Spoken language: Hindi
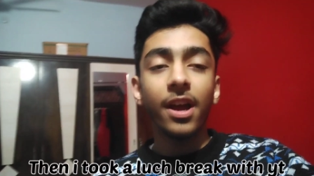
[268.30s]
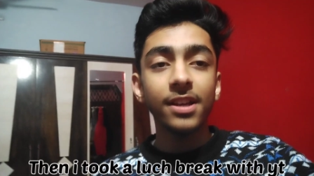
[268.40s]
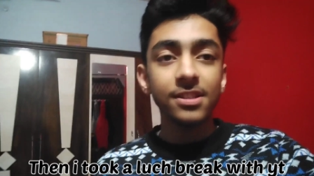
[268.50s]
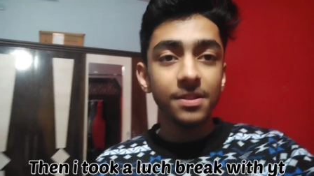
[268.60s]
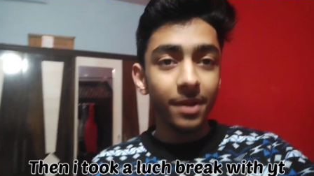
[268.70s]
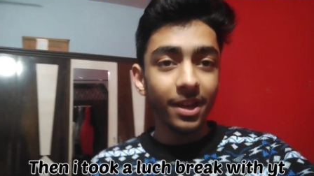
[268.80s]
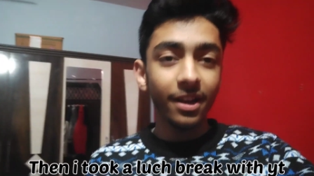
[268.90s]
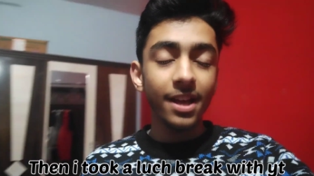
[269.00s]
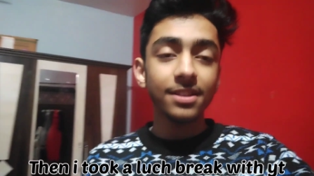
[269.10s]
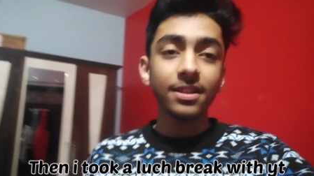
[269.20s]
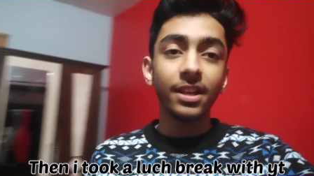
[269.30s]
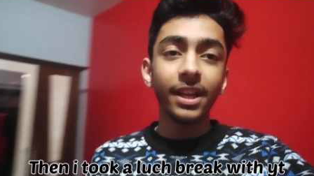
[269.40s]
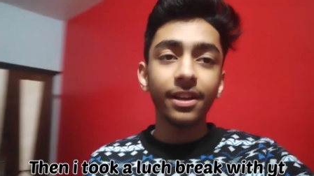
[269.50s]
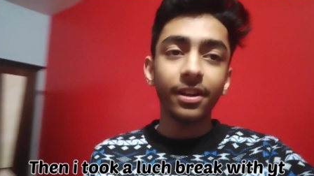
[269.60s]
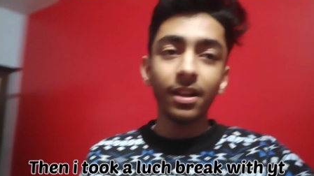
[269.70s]
so गाइस मेरी रेस्ट
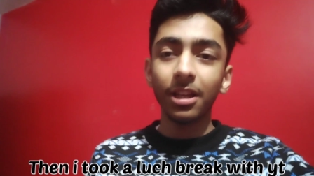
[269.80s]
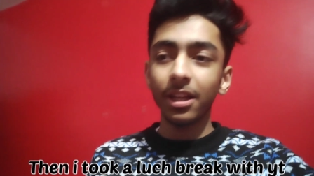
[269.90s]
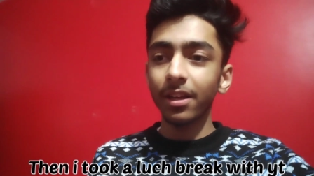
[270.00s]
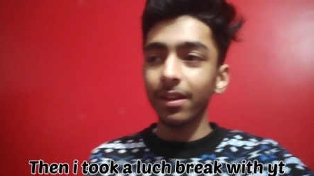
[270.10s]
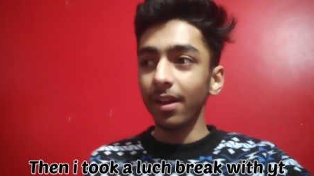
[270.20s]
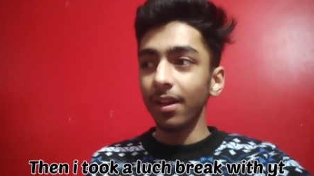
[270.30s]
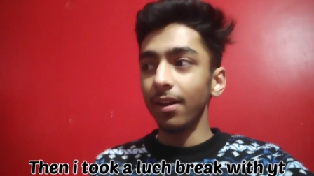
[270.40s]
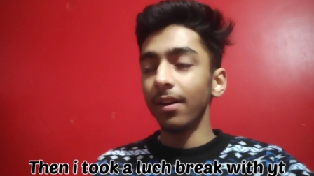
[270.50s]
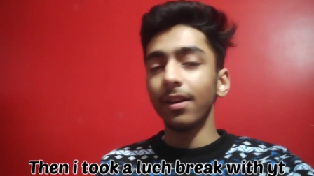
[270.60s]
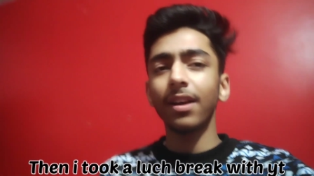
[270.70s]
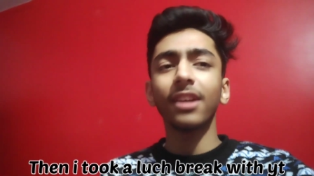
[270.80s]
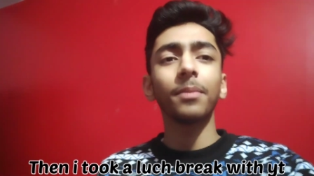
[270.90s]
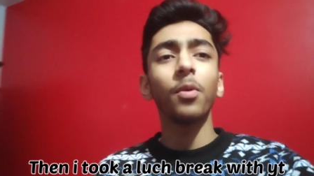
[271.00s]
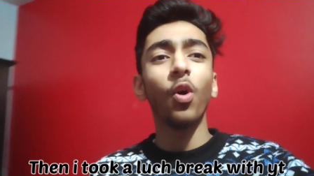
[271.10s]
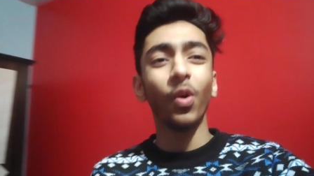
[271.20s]
लिटरली
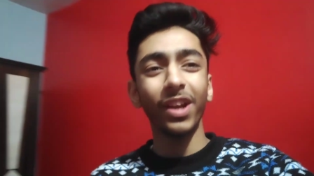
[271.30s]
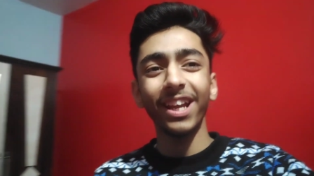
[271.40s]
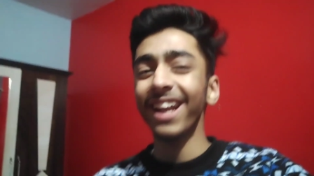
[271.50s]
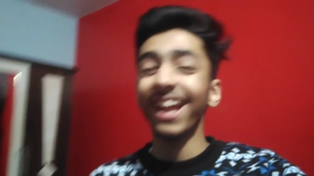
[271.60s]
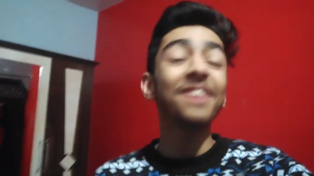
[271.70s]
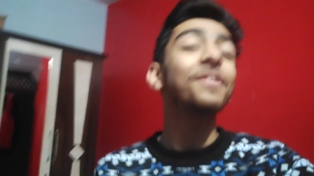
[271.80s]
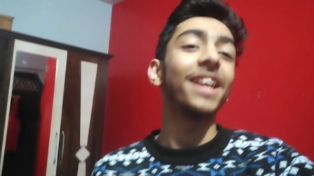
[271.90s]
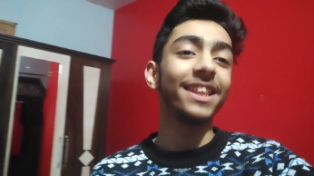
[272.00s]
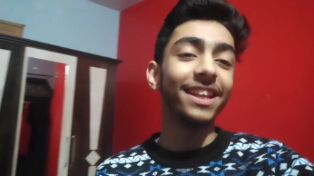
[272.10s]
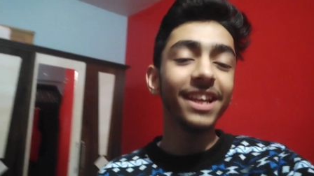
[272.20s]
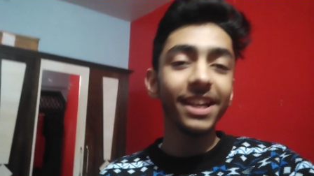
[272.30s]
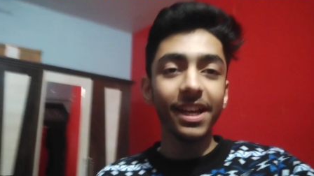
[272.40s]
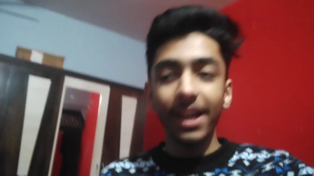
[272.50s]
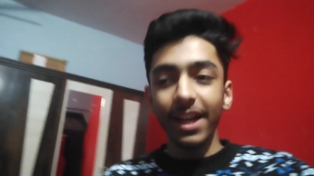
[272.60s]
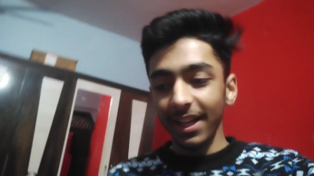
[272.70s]
ख़त्म होने नहीं वाली थी
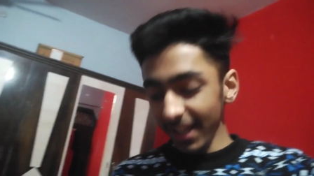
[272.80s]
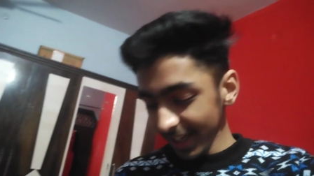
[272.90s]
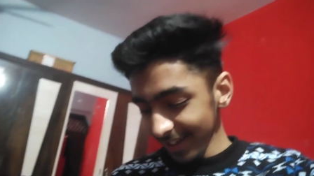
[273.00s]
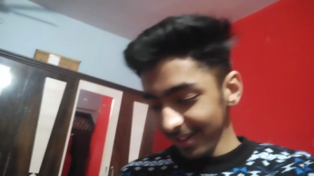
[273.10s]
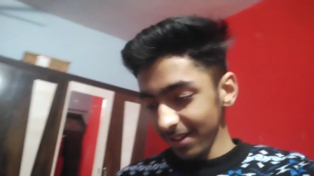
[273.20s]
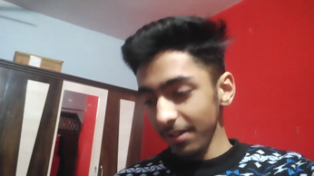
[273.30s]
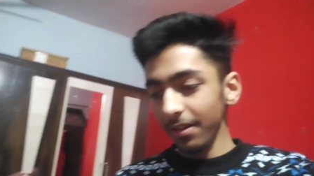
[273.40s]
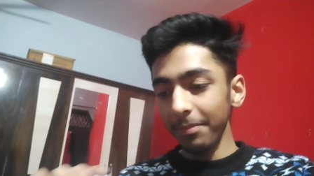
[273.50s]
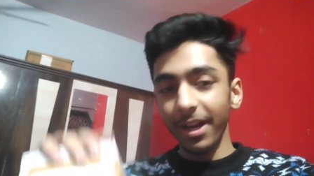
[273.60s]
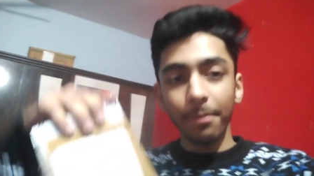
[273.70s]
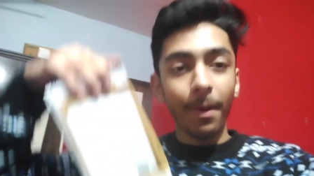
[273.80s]
लेकिन मेरा